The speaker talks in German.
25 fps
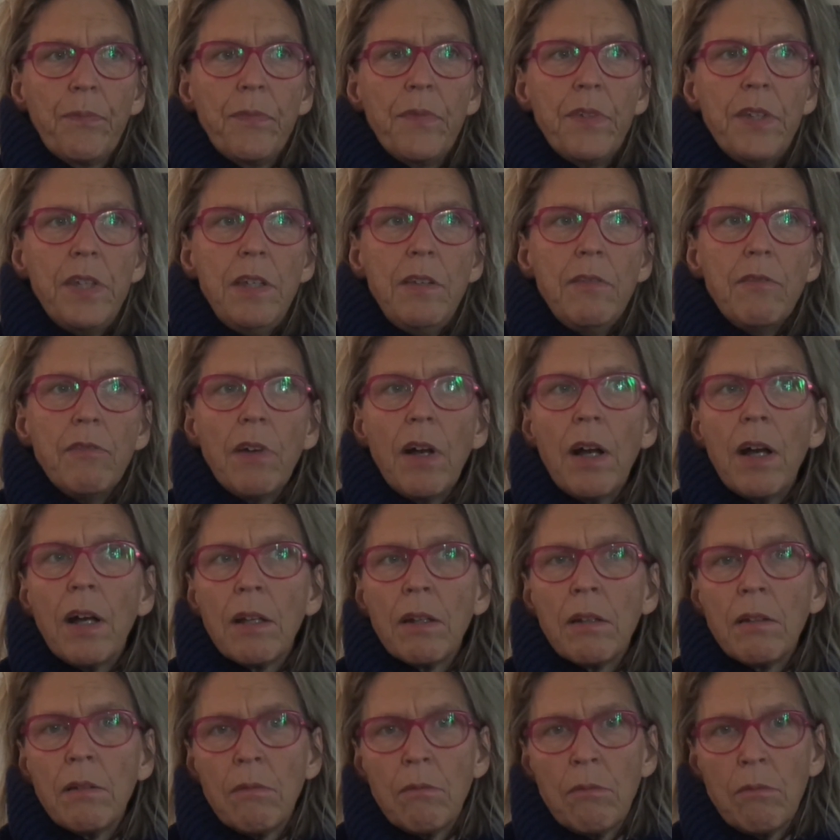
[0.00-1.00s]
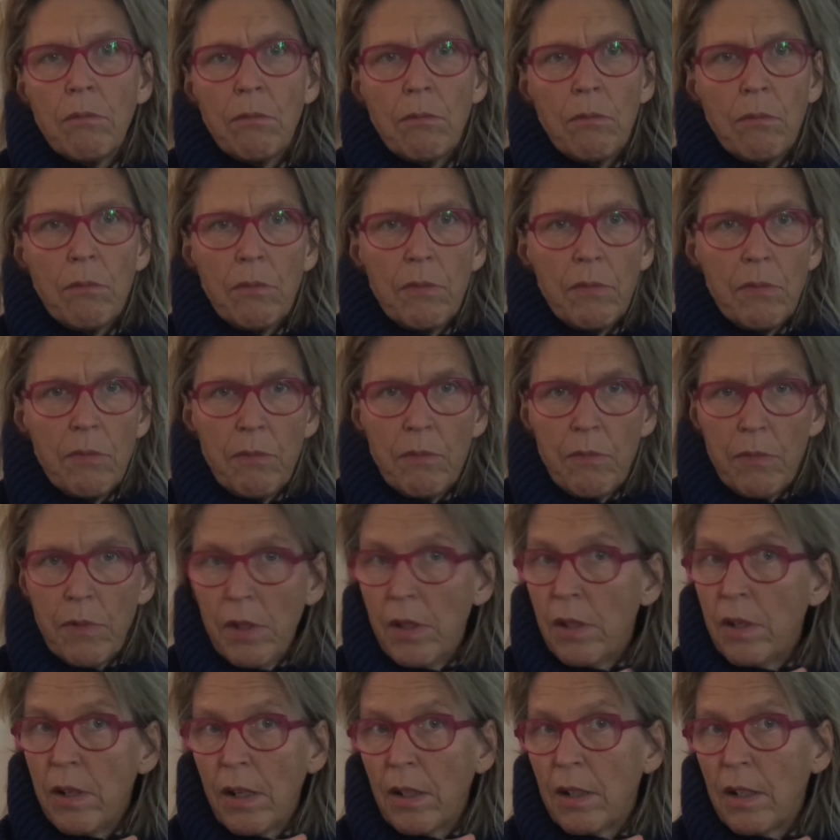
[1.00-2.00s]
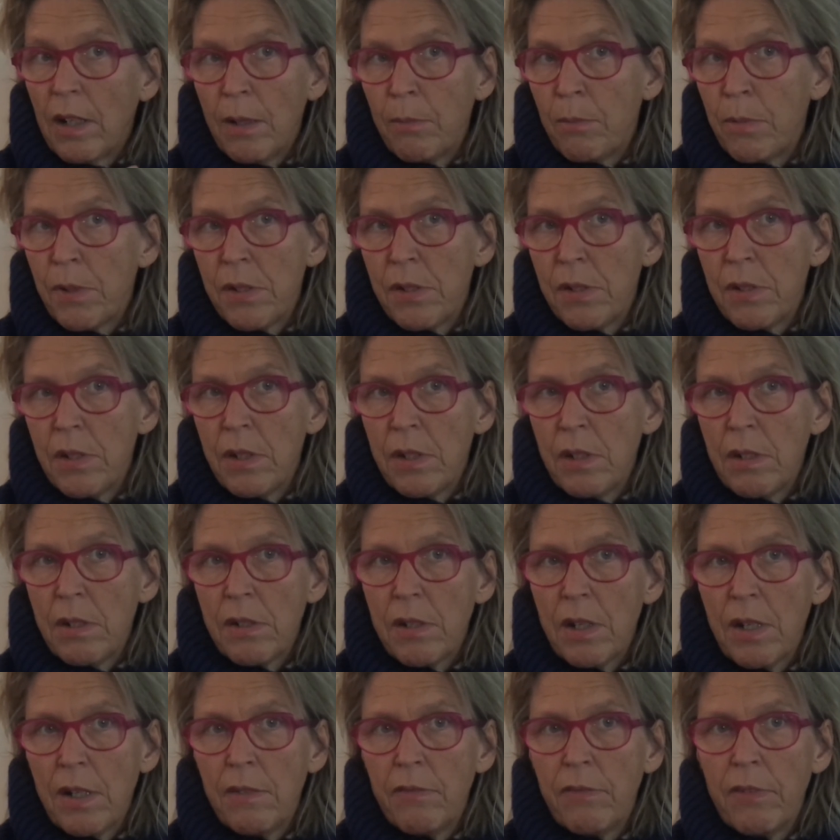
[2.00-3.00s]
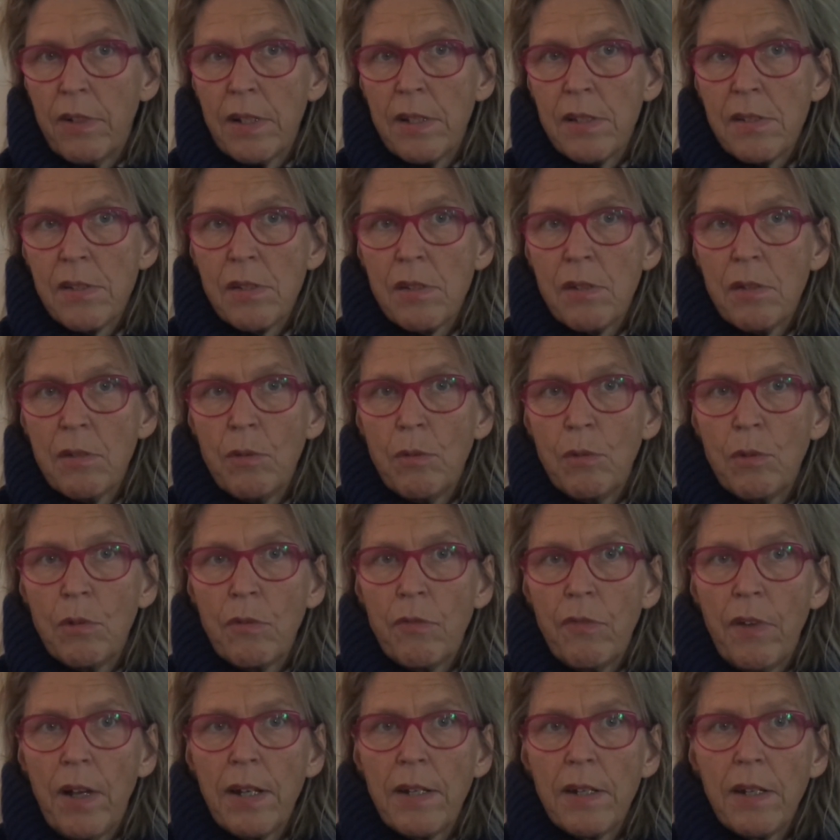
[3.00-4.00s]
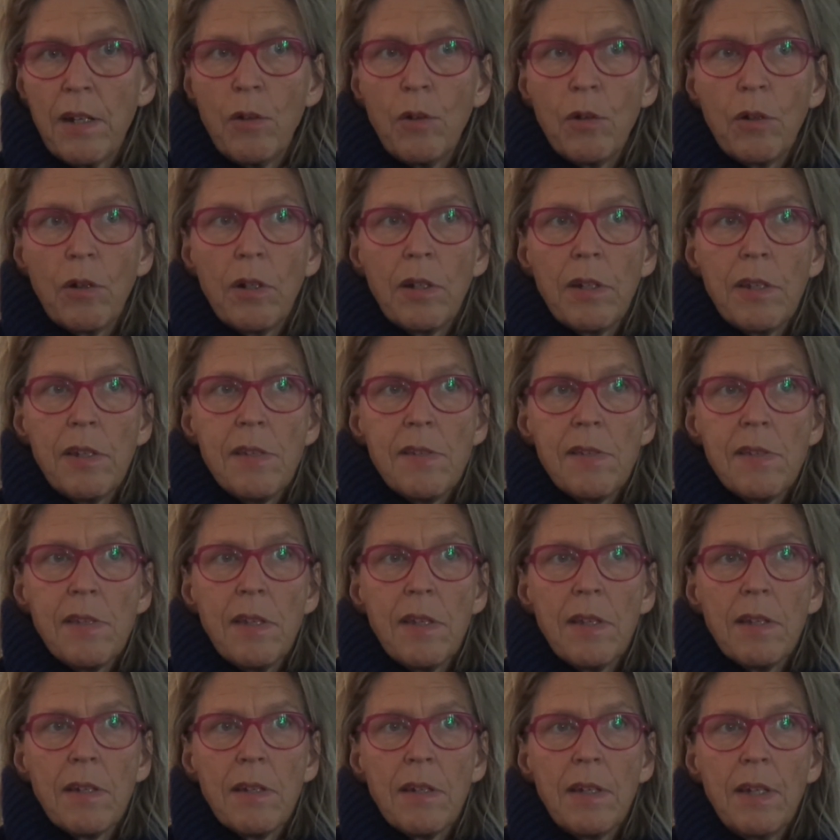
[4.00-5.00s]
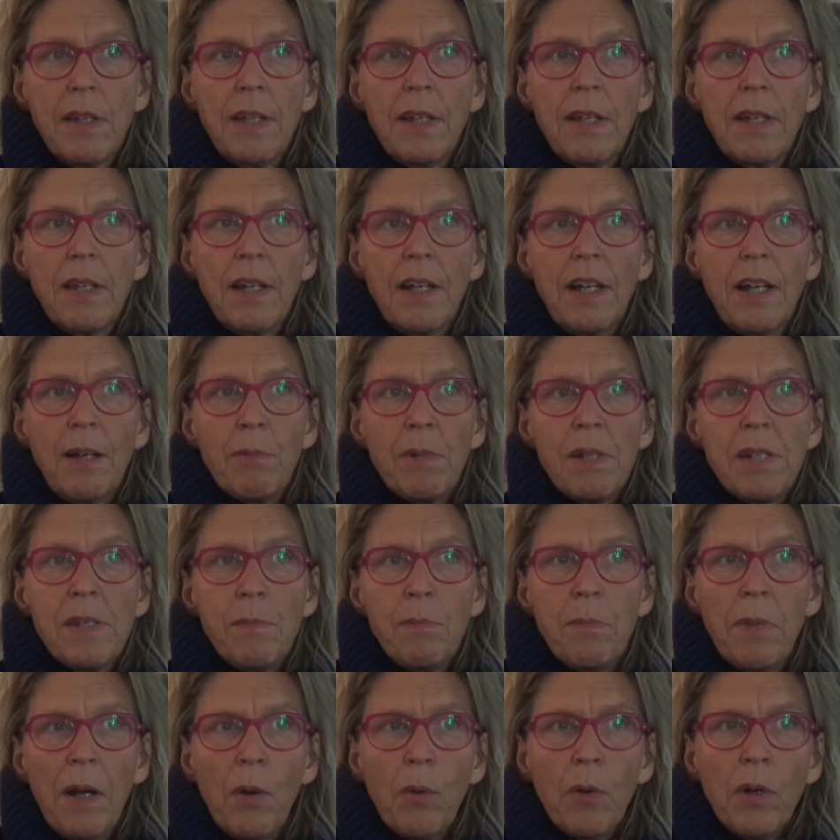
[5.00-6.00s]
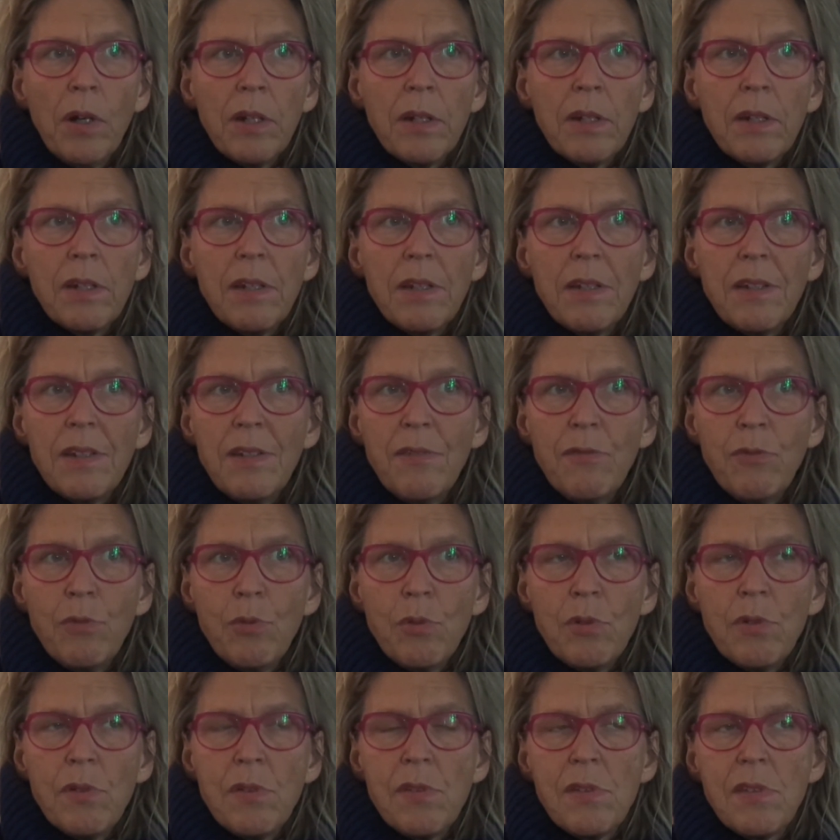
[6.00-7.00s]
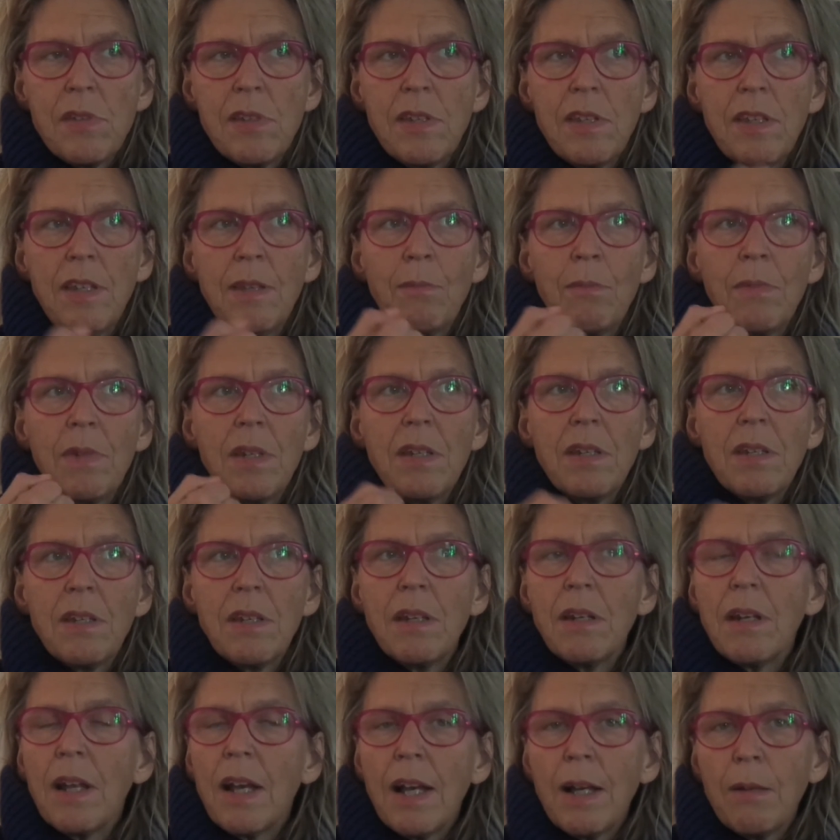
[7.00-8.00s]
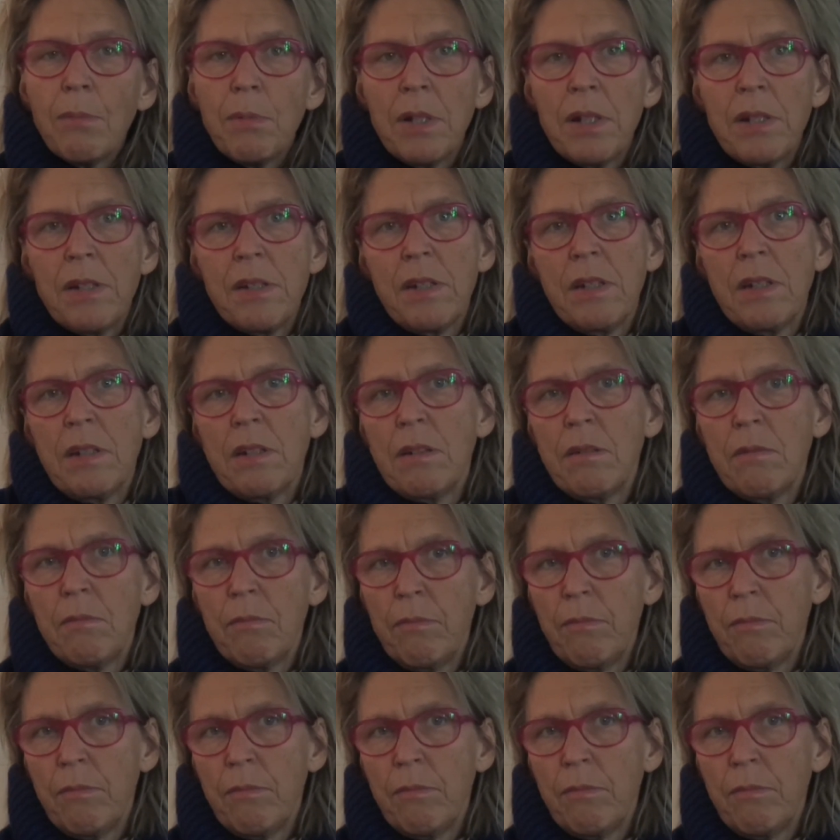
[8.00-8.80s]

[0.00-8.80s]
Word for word: die waren in der KPD teilweise und waren da organisiert. Aber die Bauern, die fühlten sich eben nicht den Arbeitern